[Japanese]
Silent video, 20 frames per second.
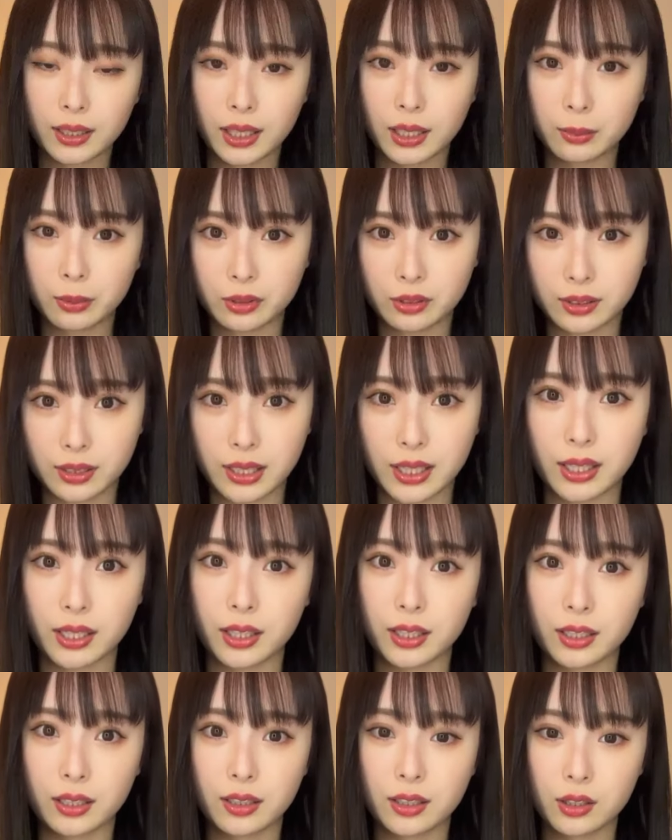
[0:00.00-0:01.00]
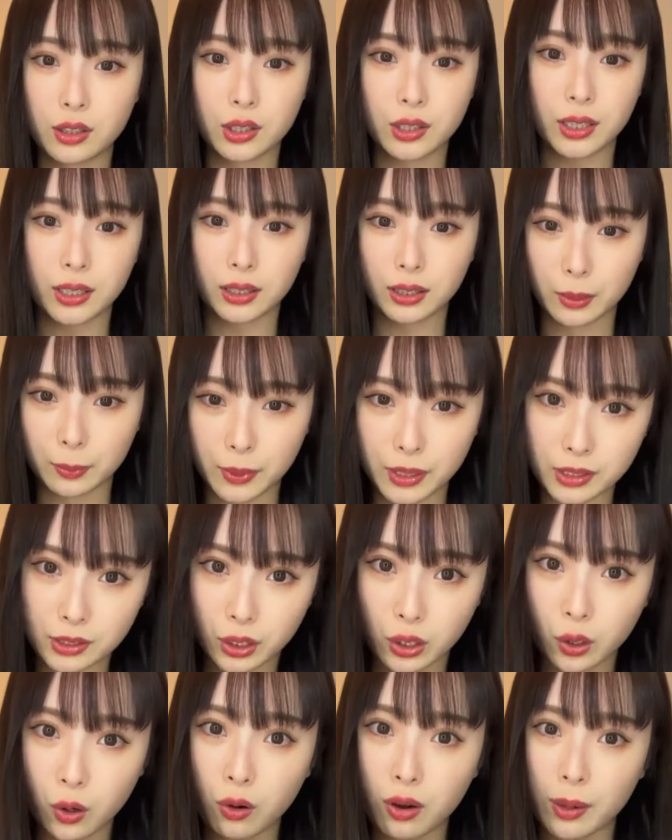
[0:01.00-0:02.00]
気分で使ってま
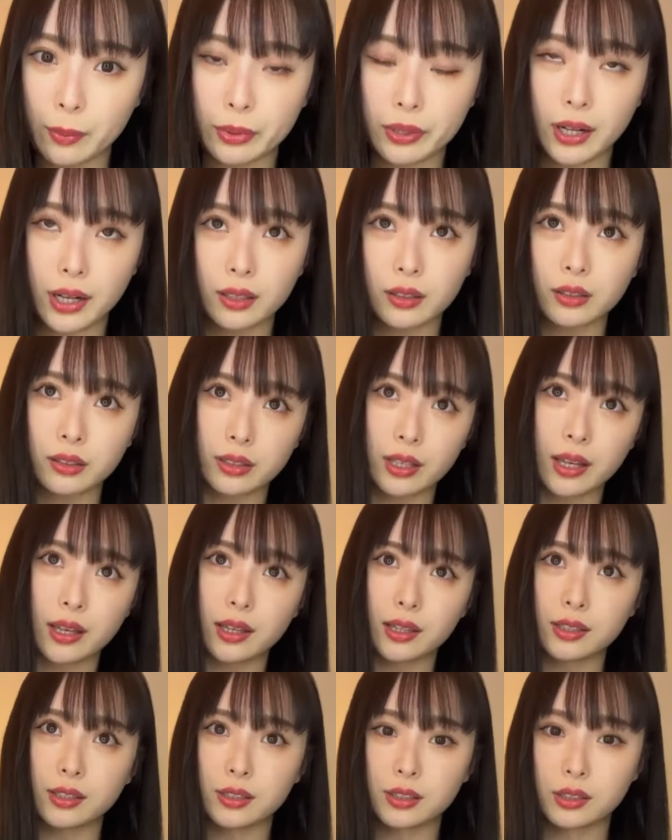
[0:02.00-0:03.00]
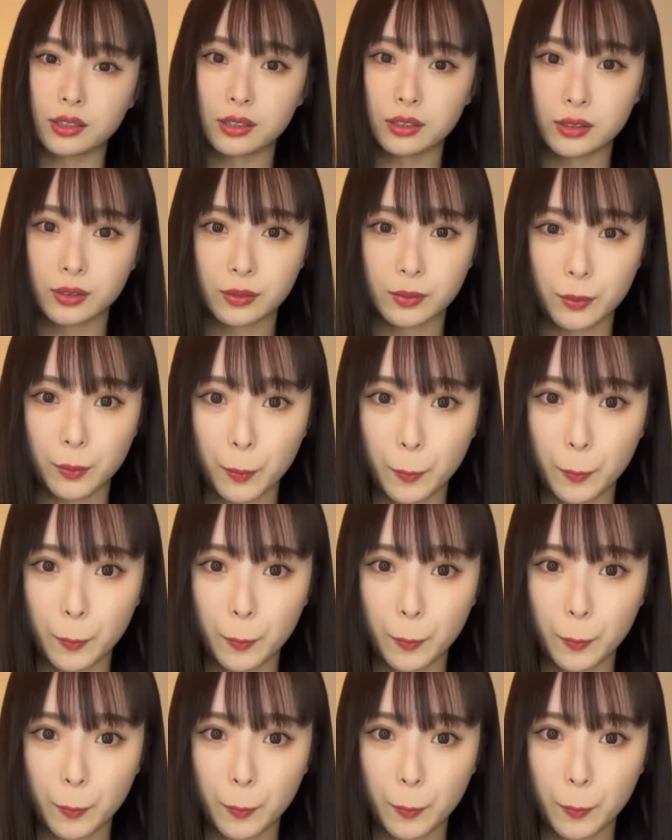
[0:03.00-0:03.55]
す今日はブラックです